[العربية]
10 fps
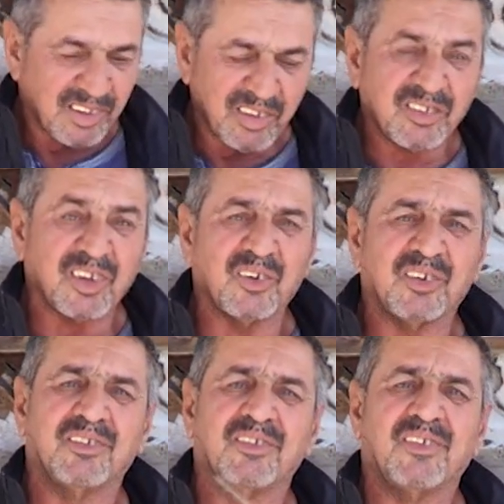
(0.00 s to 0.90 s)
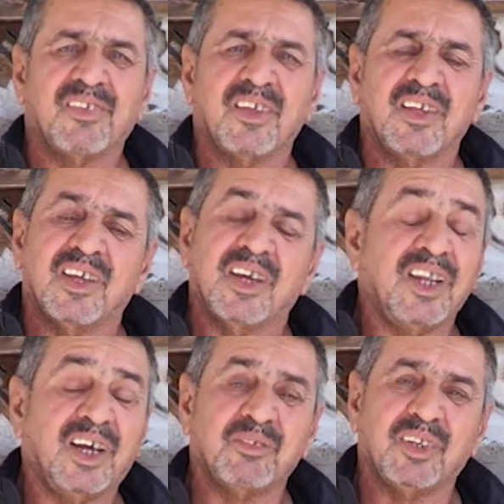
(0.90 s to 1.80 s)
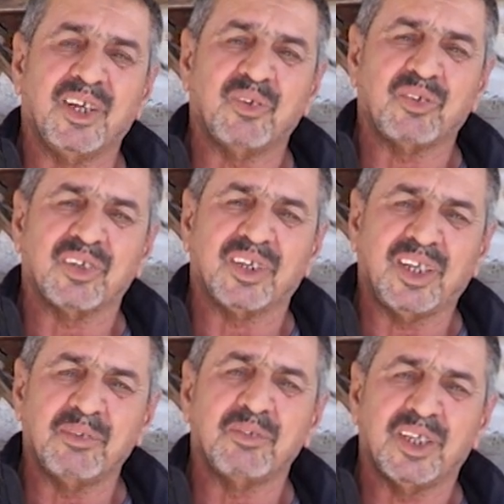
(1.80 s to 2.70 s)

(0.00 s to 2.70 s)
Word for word: شو تسوي نعم الحمد لله الحمد لله والشكر الحمد